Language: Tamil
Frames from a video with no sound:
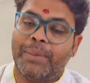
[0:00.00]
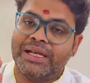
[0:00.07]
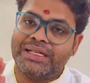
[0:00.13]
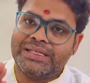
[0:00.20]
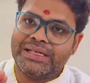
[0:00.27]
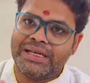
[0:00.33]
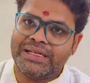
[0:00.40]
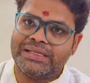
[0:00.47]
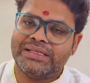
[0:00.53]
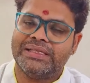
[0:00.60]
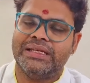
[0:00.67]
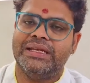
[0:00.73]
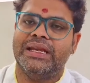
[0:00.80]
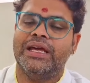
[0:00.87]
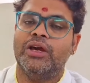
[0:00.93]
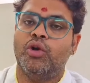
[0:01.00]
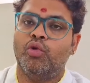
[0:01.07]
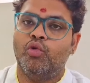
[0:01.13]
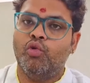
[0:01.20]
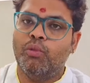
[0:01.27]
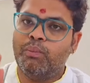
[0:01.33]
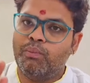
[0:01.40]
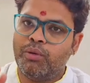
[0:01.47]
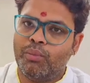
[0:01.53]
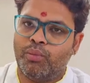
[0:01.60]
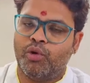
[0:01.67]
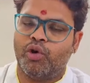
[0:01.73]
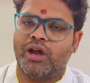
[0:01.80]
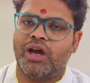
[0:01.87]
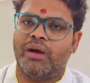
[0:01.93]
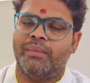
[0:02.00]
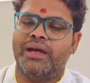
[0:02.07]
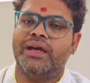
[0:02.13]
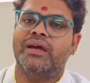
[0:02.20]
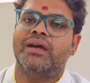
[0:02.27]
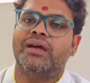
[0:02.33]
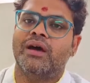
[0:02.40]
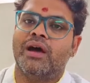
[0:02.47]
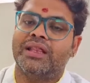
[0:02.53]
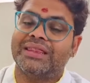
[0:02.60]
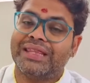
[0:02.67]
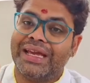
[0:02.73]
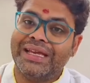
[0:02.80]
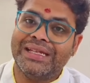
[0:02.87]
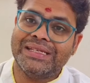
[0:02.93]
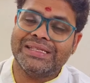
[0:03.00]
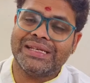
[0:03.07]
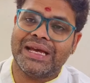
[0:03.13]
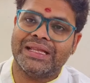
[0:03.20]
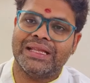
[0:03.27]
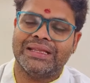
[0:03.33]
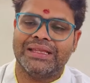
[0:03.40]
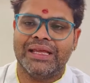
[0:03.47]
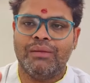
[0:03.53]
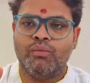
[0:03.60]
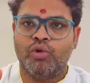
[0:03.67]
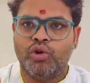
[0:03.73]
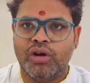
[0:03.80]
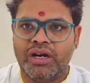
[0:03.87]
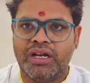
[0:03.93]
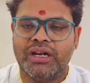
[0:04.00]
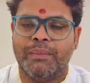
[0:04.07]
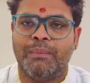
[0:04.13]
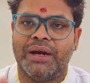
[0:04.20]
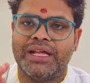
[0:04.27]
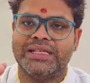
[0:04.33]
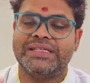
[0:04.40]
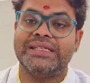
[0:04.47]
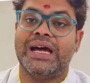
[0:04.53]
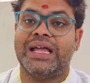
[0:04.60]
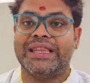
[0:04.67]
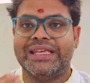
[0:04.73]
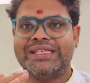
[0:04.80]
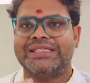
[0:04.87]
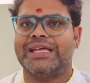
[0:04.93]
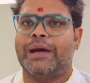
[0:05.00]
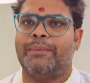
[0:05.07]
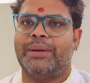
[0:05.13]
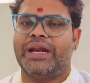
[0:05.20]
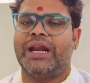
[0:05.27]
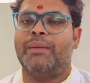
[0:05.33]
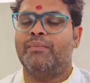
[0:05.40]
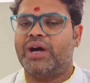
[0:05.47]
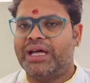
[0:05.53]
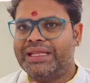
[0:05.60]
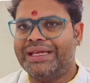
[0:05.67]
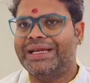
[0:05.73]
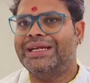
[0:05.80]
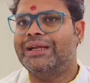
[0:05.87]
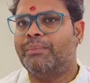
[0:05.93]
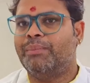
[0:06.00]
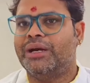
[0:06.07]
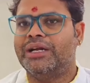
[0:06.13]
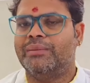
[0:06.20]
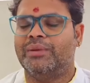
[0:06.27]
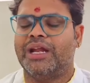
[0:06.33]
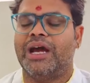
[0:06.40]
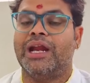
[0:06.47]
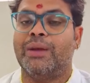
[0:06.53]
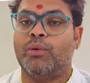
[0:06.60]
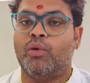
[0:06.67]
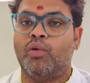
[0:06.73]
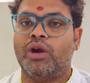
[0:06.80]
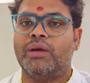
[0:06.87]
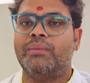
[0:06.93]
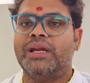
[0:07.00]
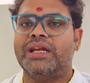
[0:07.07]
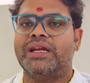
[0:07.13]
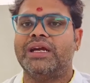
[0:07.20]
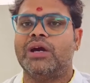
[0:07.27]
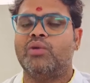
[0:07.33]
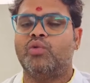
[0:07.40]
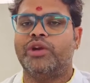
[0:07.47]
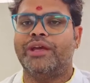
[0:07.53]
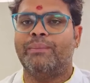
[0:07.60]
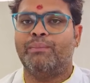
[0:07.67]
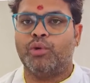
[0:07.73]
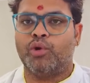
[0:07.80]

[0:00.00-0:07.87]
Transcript: பச்சரிசியில் உப்பு போடாமல் தயிர் சாதத்தை முருகனுக்கு படைச்சு அதையே சாப்பிடலாம் அது என்ன பண்ணும்னா நம்ம உடம்புல இருக்கக்கூடிய